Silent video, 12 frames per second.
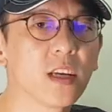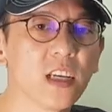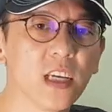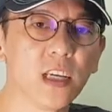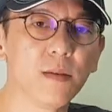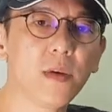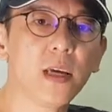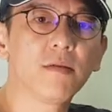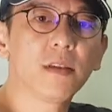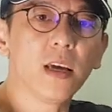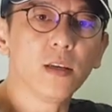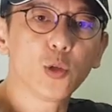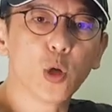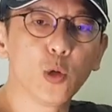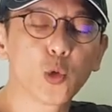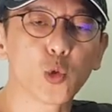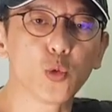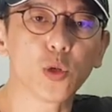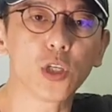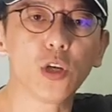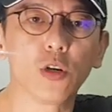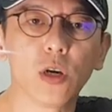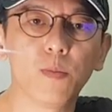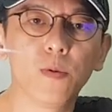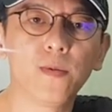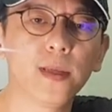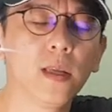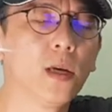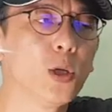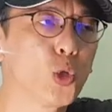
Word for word: 里面填充阻尼油的部分，